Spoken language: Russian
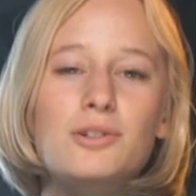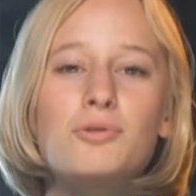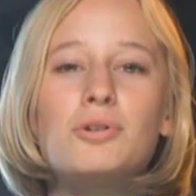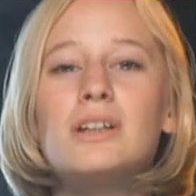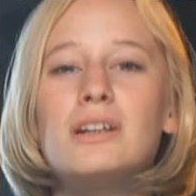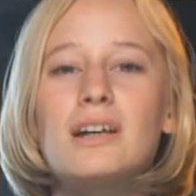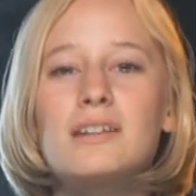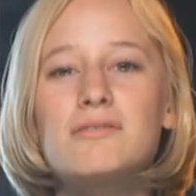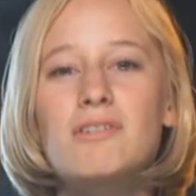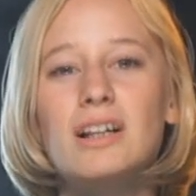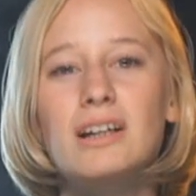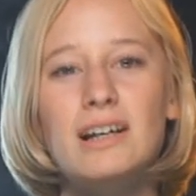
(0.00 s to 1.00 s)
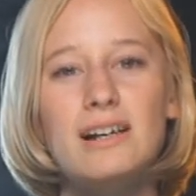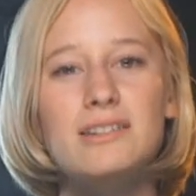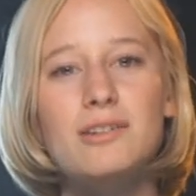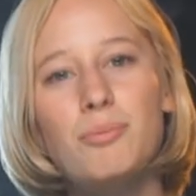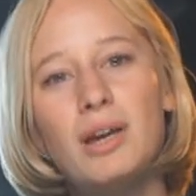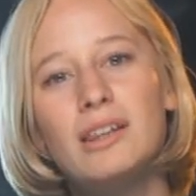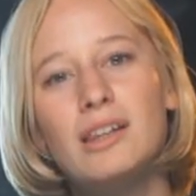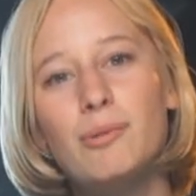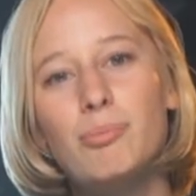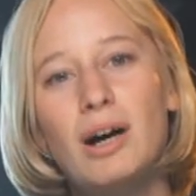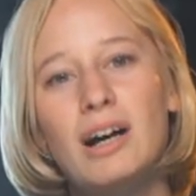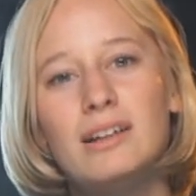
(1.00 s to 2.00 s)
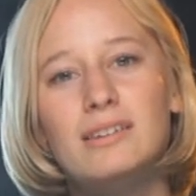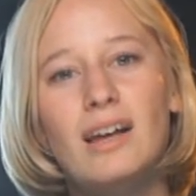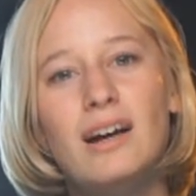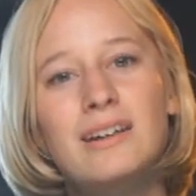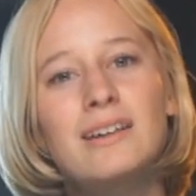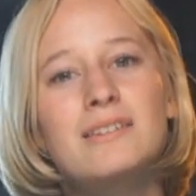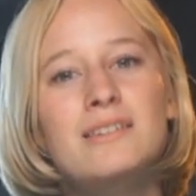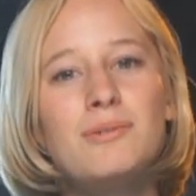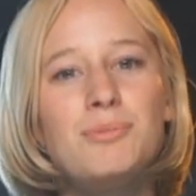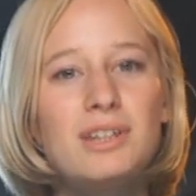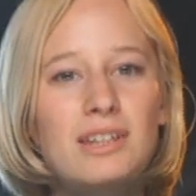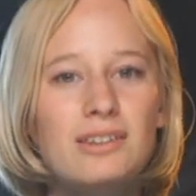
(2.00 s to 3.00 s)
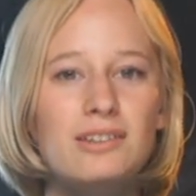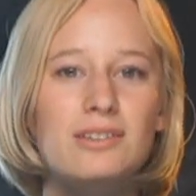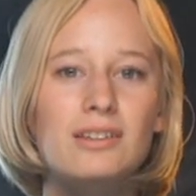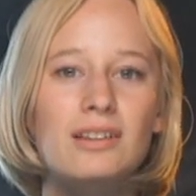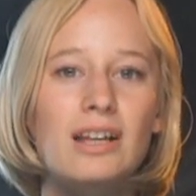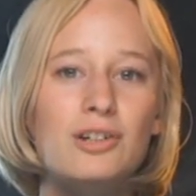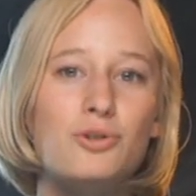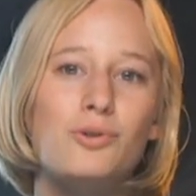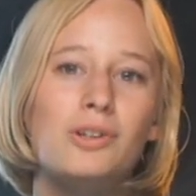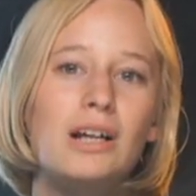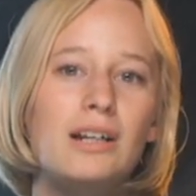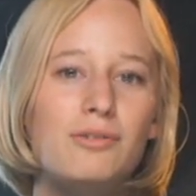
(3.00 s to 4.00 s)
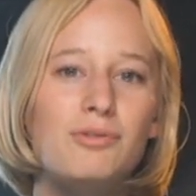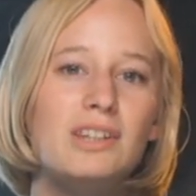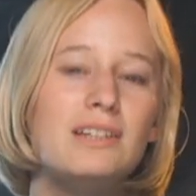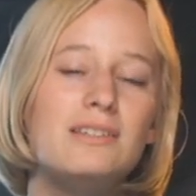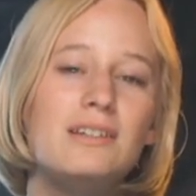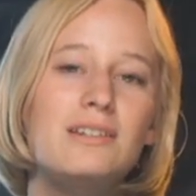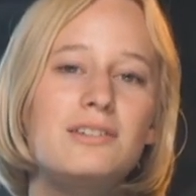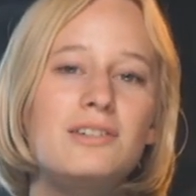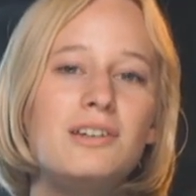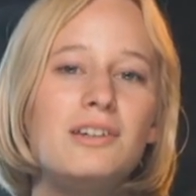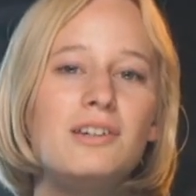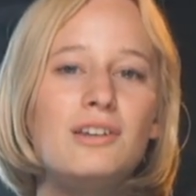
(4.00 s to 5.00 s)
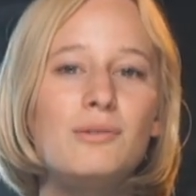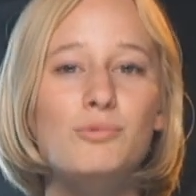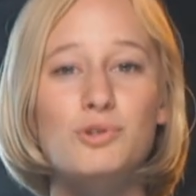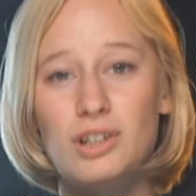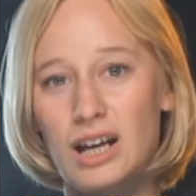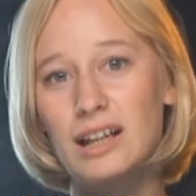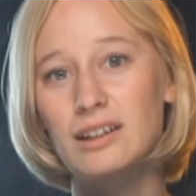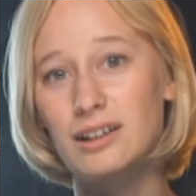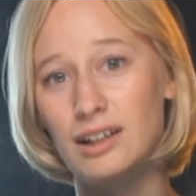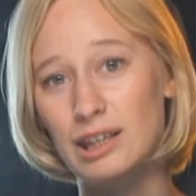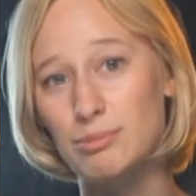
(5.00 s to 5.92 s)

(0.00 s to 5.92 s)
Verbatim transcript: эти годы я одевала как семейные пары, так и знаменитости для журнальных фотосессий и музыкальных